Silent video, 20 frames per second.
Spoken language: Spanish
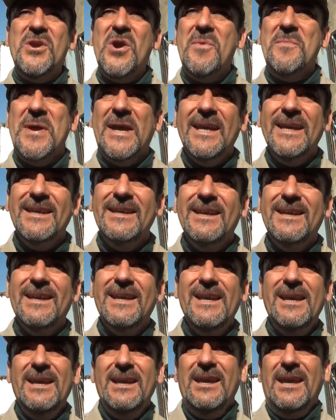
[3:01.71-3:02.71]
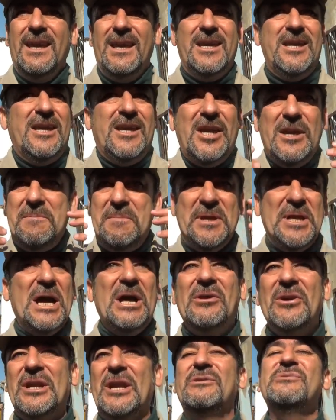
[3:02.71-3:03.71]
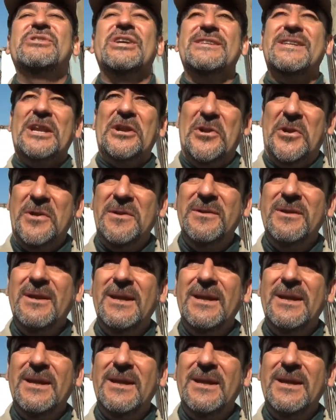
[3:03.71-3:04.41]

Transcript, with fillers: Biomé, inspirada inspirado en la lucha de Sanón.